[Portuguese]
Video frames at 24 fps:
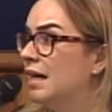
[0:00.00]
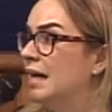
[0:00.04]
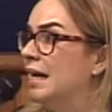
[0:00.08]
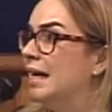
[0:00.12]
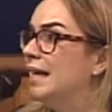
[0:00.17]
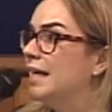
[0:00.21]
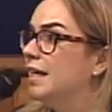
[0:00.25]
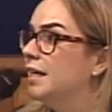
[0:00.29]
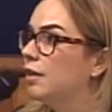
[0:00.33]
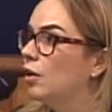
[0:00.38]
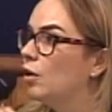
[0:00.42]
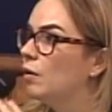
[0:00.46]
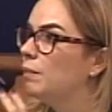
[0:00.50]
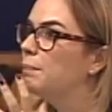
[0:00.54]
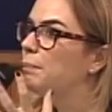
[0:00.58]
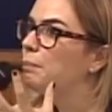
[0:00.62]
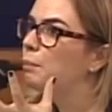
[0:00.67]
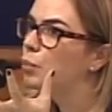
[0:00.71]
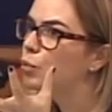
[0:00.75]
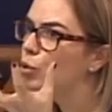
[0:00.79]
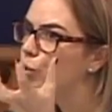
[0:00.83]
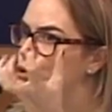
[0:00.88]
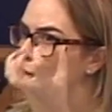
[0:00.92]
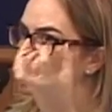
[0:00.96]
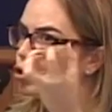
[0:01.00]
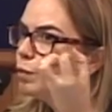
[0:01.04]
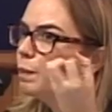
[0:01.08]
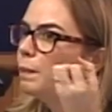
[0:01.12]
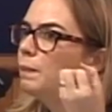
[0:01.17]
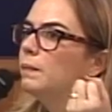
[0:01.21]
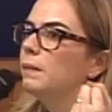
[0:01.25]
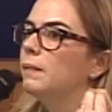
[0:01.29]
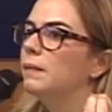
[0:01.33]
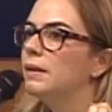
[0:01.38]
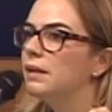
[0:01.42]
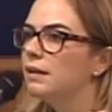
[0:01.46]
e pude
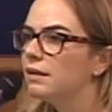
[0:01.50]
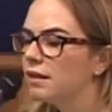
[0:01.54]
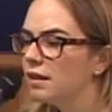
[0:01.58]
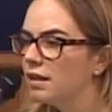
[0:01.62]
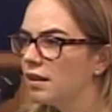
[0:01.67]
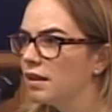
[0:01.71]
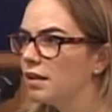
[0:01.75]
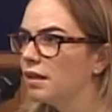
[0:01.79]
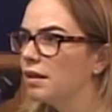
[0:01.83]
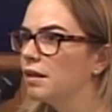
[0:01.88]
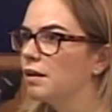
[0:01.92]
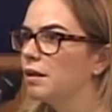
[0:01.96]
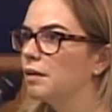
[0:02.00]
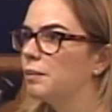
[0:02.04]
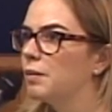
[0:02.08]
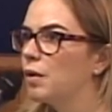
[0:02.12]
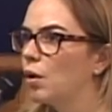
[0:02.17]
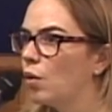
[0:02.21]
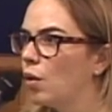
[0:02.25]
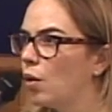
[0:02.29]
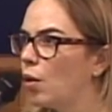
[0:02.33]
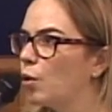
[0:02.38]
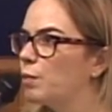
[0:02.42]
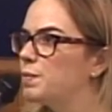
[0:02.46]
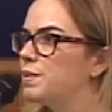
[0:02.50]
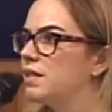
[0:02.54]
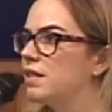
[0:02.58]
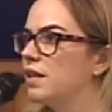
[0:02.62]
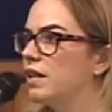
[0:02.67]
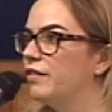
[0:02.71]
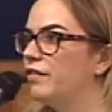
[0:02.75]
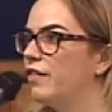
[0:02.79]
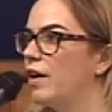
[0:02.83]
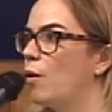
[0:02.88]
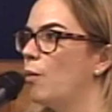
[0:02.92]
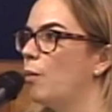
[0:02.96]
uh,
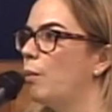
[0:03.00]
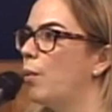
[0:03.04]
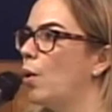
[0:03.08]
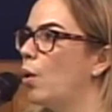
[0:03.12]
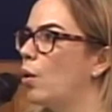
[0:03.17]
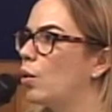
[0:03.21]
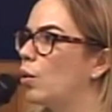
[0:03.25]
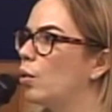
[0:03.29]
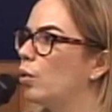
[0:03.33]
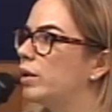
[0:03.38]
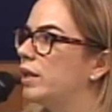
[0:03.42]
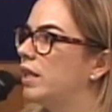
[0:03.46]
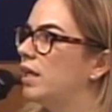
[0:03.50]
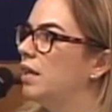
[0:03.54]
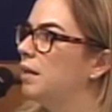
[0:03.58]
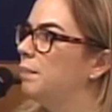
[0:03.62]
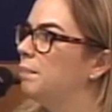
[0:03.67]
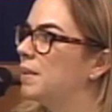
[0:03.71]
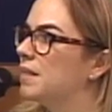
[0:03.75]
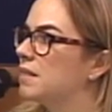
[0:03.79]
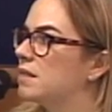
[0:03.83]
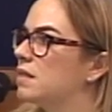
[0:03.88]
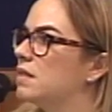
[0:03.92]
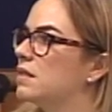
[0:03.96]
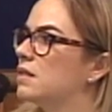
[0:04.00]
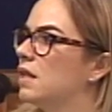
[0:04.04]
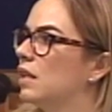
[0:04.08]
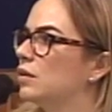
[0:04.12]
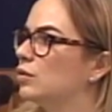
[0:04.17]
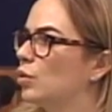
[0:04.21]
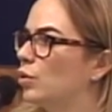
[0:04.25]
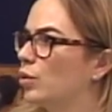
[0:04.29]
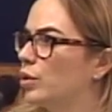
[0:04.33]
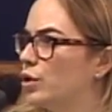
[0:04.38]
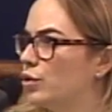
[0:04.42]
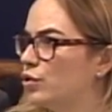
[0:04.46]
observar um pouco o que
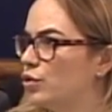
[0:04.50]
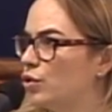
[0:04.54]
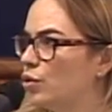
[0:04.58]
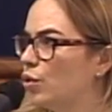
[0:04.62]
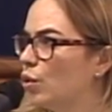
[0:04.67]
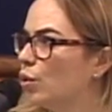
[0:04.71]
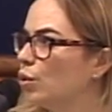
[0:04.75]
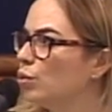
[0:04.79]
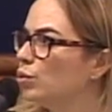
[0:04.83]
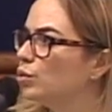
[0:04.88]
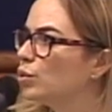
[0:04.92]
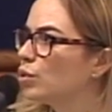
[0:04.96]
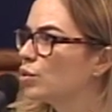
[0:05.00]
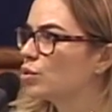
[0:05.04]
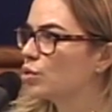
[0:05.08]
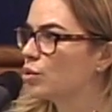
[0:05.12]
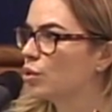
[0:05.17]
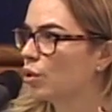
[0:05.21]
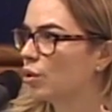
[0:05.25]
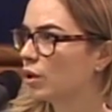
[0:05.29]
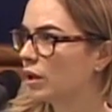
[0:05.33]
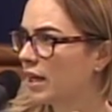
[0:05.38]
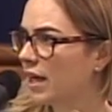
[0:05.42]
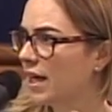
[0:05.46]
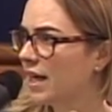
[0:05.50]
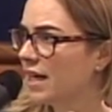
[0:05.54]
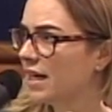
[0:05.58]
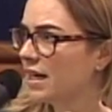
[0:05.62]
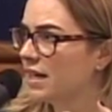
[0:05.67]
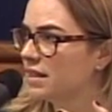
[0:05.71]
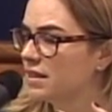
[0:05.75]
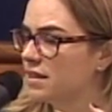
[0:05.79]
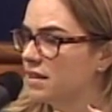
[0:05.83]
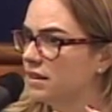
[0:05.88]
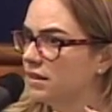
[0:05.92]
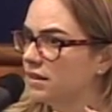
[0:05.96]
pesquisadores de outros
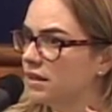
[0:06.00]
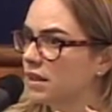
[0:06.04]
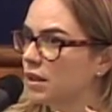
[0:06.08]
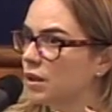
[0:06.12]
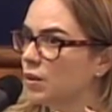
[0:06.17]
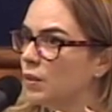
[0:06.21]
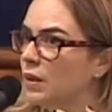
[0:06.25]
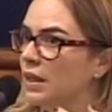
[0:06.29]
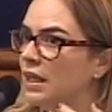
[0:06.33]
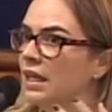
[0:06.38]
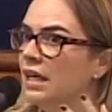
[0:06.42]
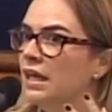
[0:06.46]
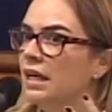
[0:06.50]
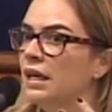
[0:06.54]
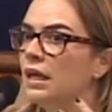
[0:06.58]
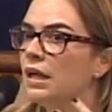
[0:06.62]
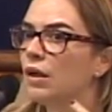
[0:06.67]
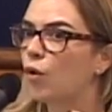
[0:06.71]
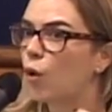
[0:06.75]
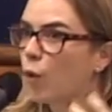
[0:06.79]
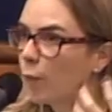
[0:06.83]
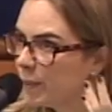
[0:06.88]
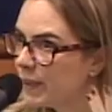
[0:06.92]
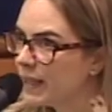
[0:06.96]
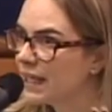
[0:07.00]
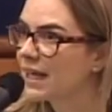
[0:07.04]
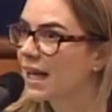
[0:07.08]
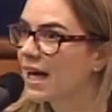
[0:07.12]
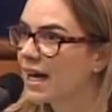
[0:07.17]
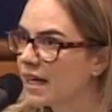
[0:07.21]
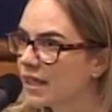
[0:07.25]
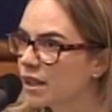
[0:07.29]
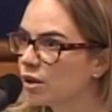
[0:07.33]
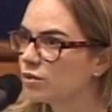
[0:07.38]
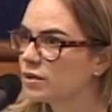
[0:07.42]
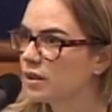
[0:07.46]
locais, então,
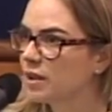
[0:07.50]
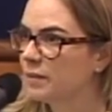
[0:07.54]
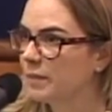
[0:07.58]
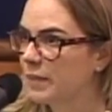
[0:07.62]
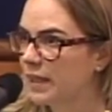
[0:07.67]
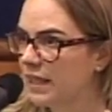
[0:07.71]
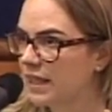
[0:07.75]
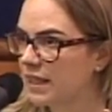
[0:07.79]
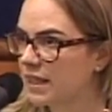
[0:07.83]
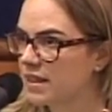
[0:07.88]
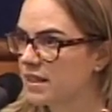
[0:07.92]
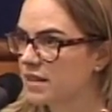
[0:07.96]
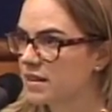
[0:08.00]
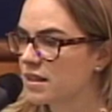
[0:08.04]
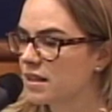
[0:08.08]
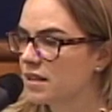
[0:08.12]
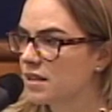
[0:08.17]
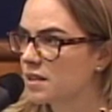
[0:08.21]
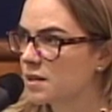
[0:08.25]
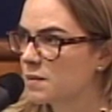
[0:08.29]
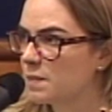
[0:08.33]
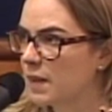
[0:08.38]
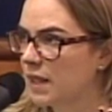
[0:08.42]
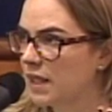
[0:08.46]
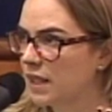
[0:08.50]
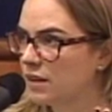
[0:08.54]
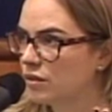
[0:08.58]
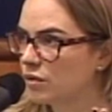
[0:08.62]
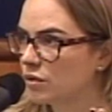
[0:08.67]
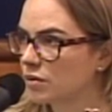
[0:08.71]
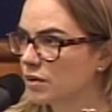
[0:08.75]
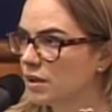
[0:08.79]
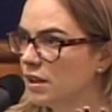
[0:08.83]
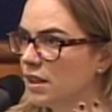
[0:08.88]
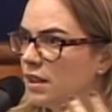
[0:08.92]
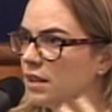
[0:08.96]
compilaram também a esse
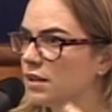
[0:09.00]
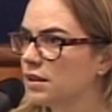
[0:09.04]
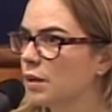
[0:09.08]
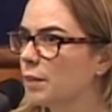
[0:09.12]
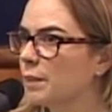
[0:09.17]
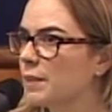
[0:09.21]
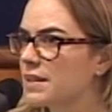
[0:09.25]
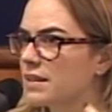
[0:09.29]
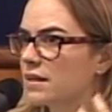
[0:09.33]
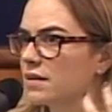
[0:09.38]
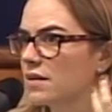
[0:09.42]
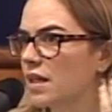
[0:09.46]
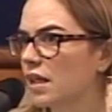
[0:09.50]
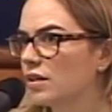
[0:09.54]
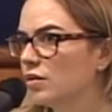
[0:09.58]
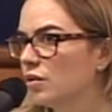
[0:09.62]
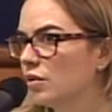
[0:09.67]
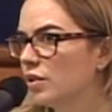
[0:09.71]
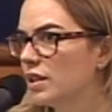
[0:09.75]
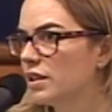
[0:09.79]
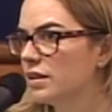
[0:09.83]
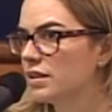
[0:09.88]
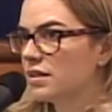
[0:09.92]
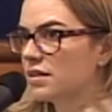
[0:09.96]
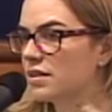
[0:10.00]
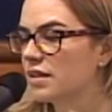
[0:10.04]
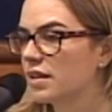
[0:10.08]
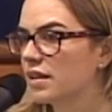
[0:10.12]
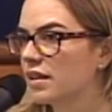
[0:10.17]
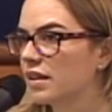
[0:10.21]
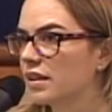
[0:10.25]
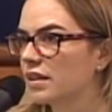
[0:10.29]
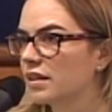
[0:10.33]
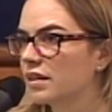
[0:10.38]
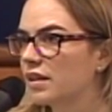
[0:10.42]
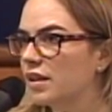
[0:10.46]
respeito. Então, pesquisadores
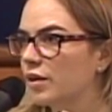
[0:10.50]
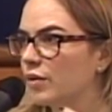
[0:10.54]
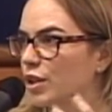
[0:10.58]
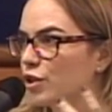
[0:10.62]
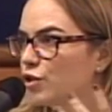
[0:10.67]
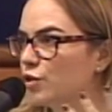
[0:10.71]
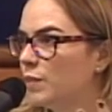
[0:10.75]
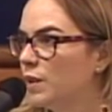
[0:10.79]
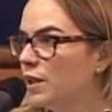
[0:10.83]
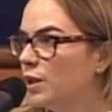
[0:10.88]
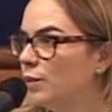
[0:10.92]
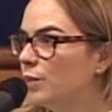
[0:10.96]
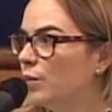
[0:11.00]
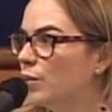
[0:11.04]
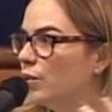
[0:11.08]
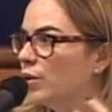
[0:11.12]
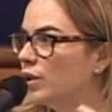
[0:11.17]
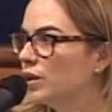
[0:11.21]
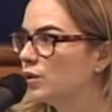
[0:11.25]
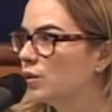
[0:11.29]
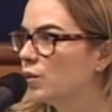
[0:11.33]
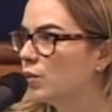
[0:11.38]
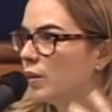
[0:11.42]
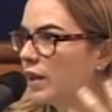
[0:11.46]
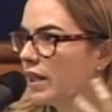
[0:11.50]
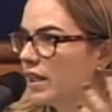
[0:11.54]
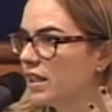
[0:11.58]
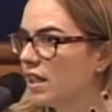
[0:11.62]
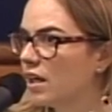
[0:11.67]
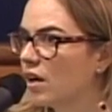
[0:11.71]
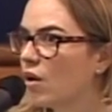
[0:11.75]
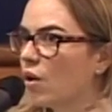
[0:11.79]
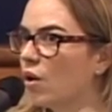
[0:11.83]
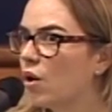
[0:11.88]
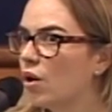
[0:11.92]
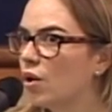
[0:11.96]
eh, que eu admiro muito, Wayne
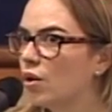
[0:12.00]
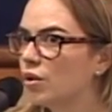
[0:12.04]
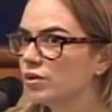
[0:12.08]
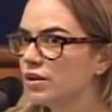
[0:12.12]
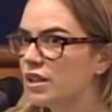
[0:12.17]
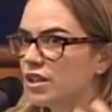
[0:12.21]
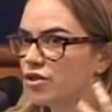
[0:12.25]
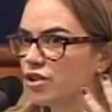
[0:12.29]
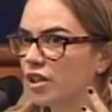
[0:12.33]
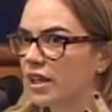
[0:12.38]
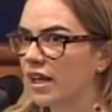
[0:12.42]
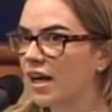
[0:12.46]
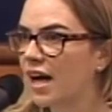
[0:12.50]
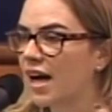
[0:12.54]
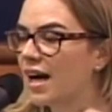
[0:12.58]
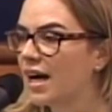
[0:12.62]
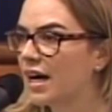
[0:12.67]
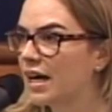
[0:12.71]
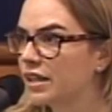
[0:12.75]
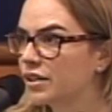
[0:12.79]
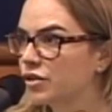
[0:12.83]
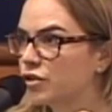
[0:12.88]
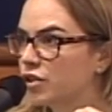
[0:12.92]
Hall, Degen Hart,